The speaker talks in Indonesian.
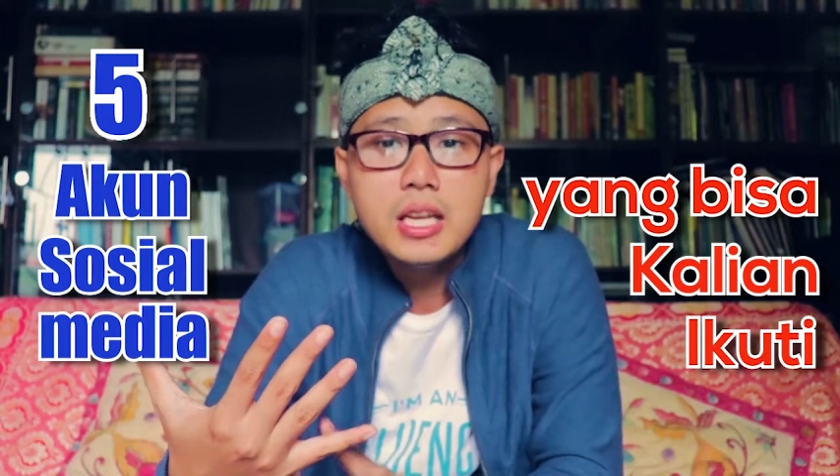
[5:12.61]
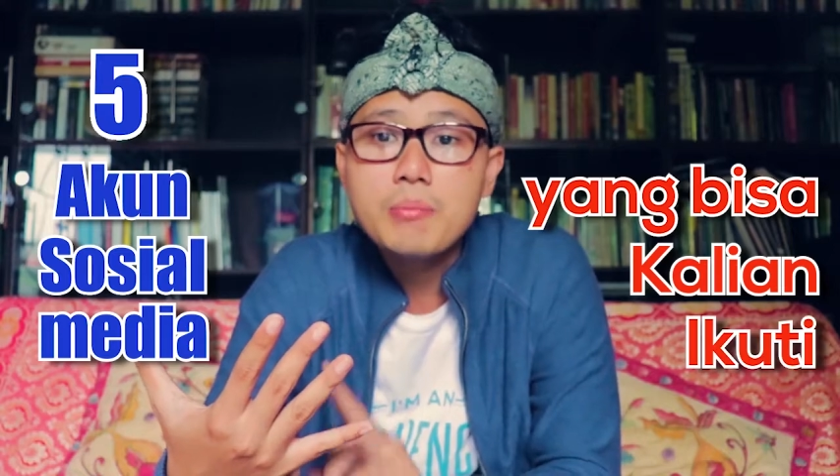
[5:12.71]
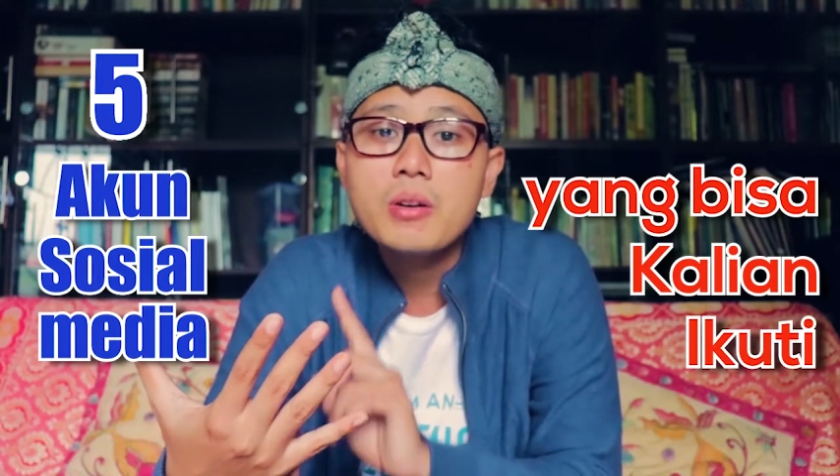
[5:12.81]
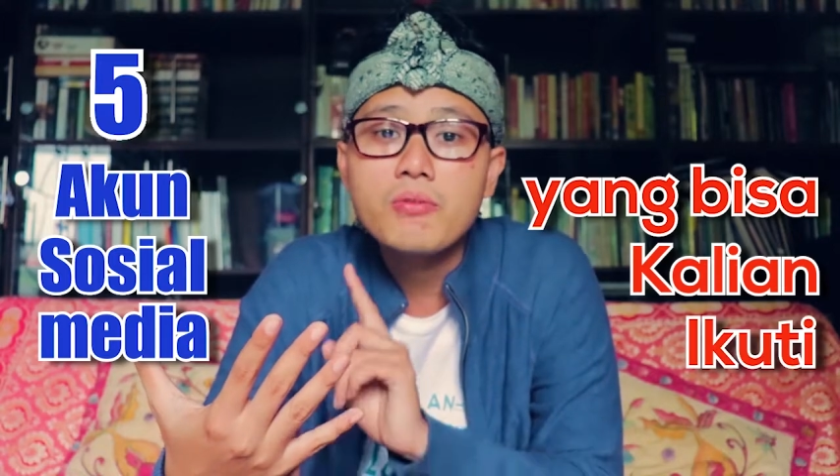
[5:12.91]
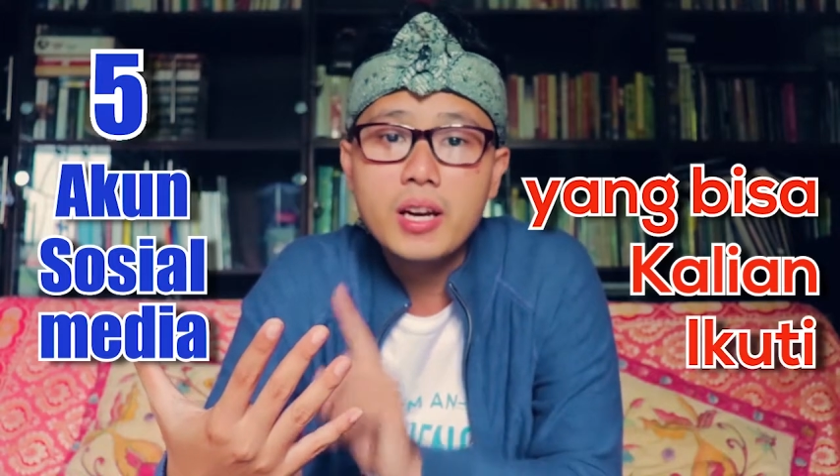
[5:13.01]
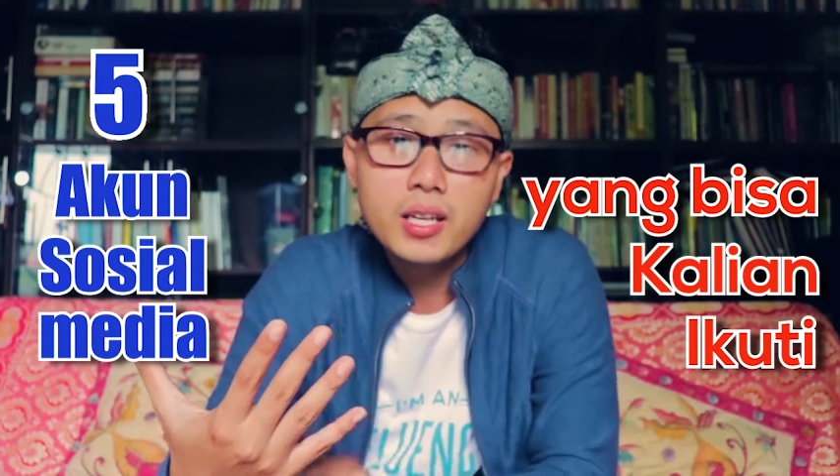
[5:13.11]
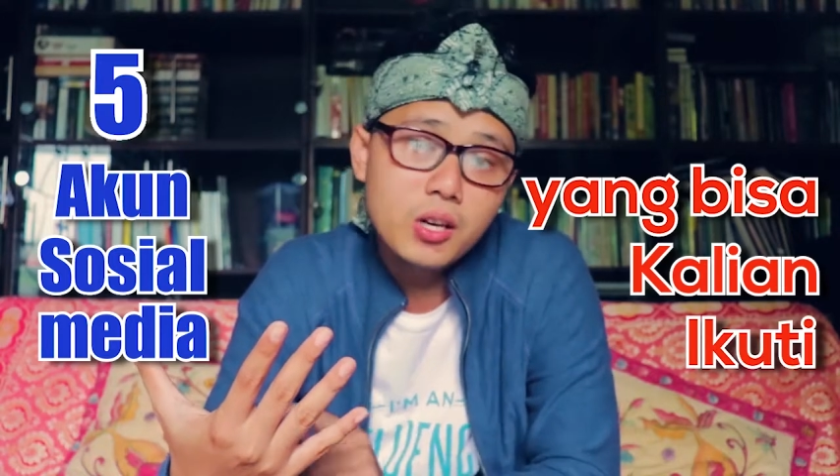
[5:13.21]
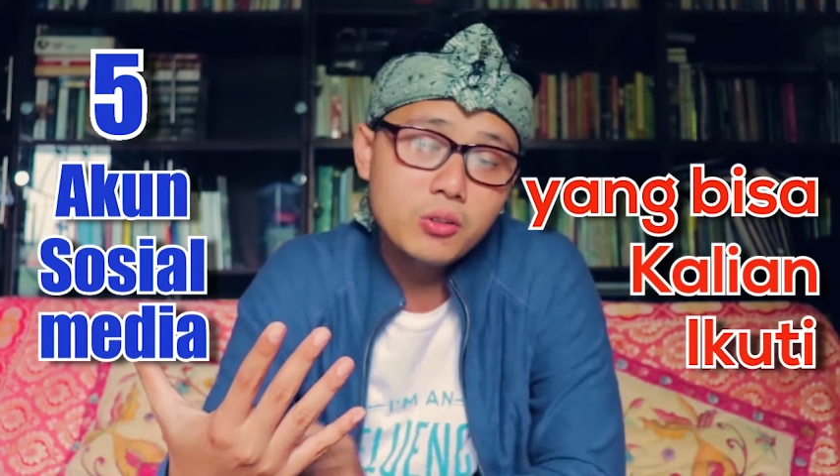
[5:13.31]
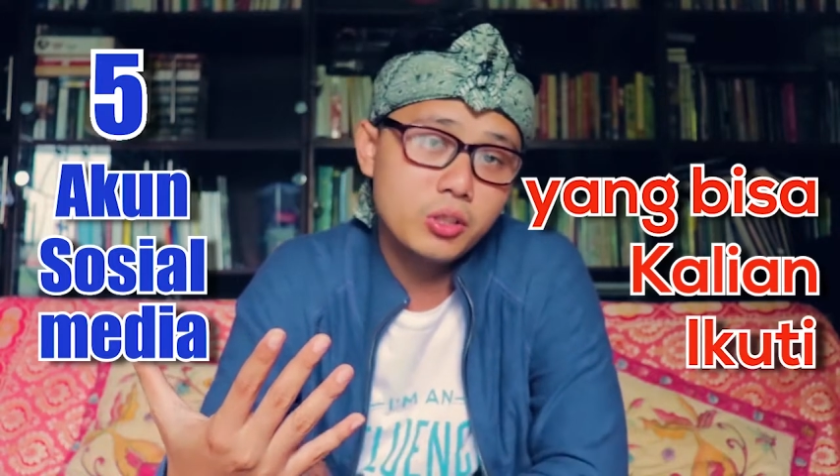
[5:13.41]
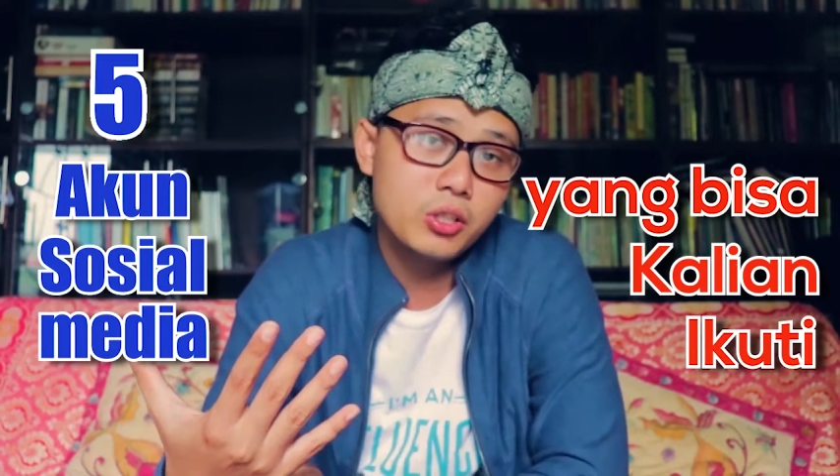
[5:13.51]
dan
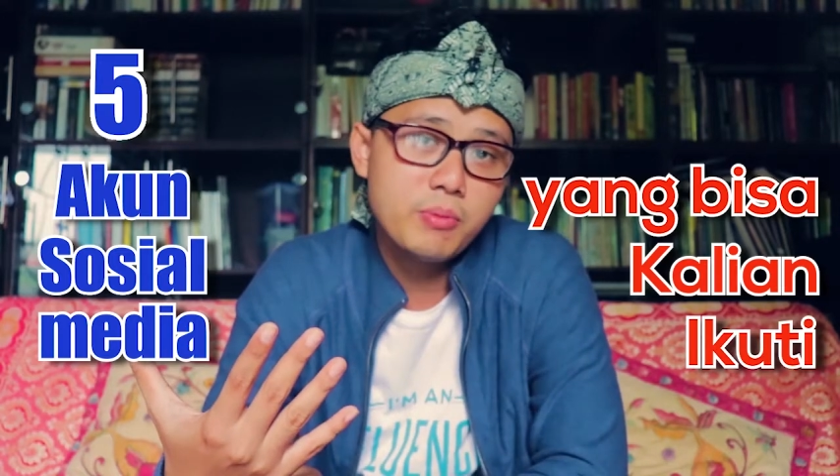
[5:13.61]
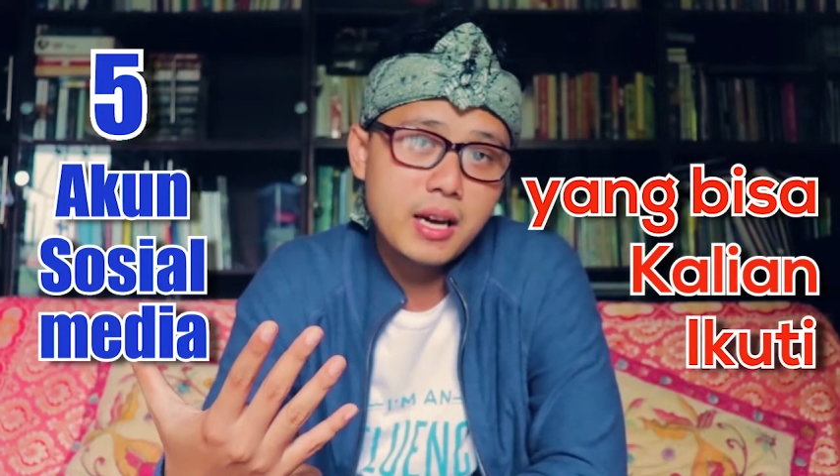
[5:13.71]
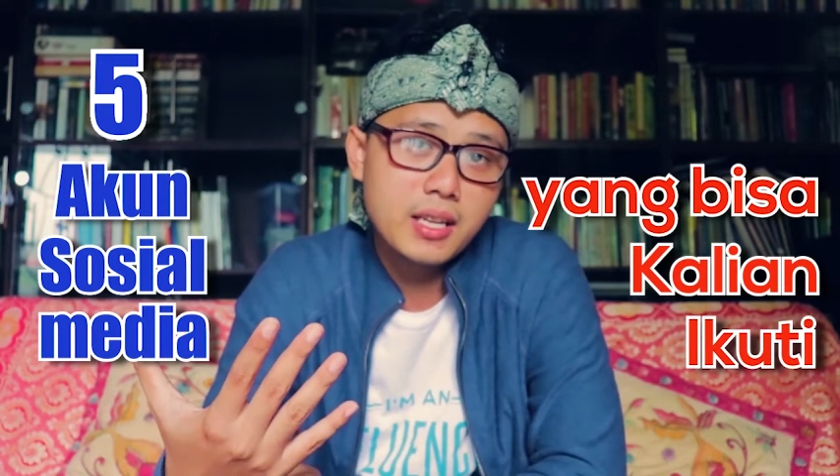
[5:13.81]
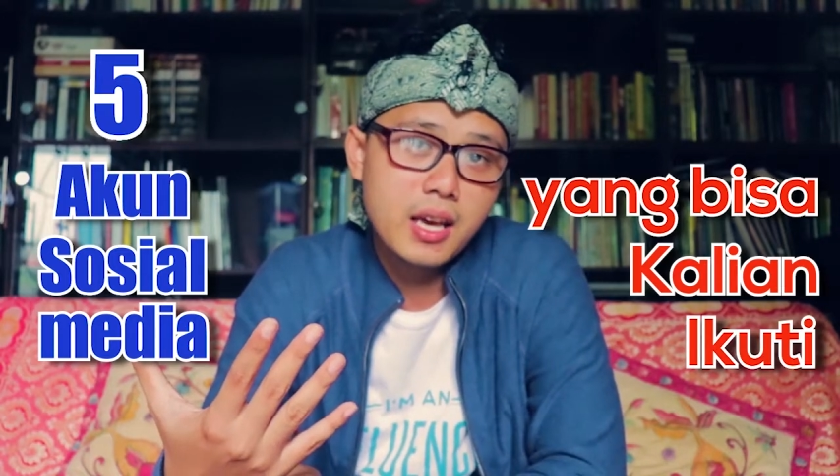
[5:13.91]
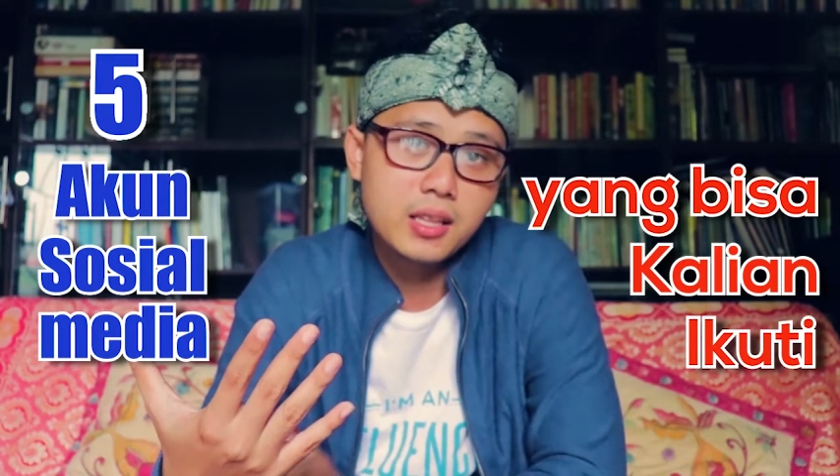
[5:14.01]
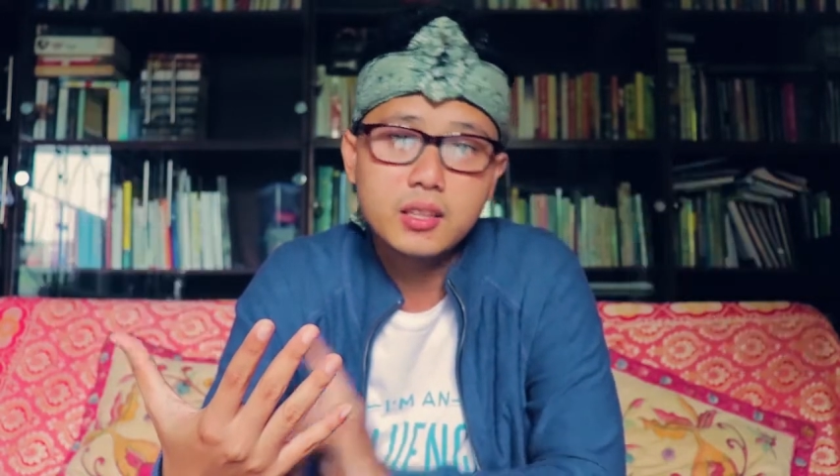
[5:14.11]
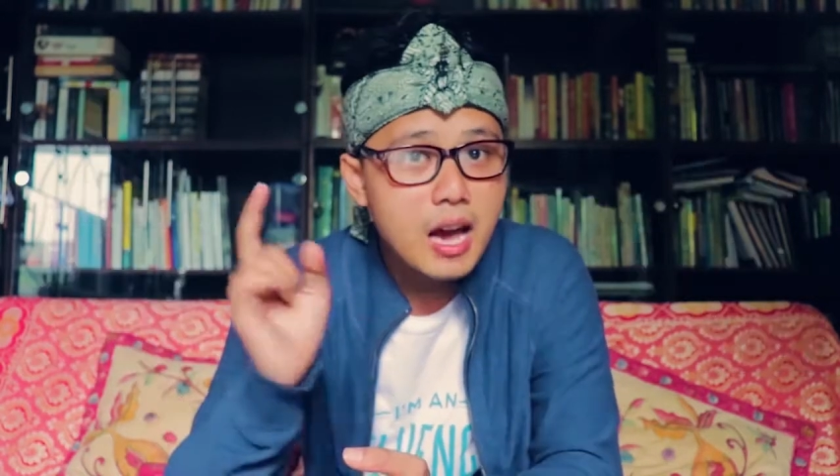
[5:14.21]
berfaedah untuk hidup kalian.